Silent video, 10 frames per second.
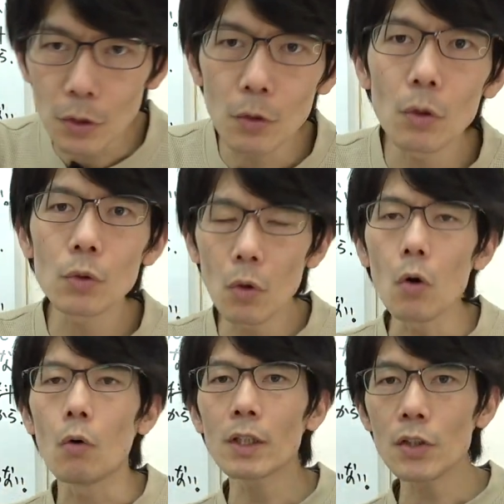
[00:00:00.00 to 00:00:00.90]
ていうこと
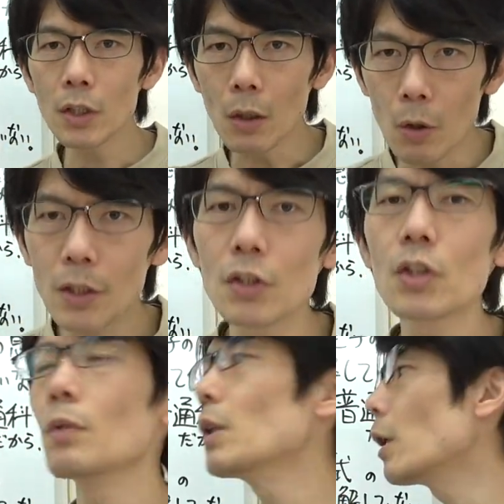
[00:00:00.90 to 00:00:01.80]
を私からお話
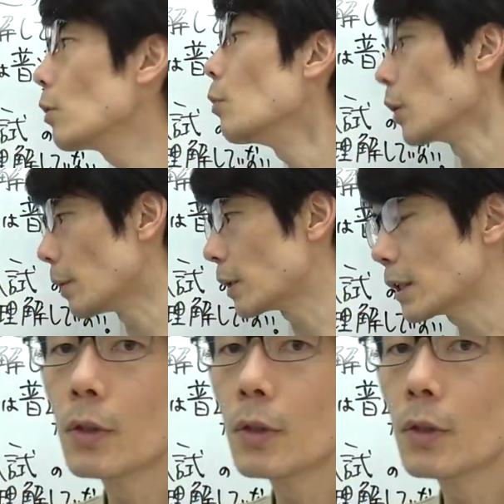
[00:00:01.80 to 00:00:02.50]
ししてみたいと思います。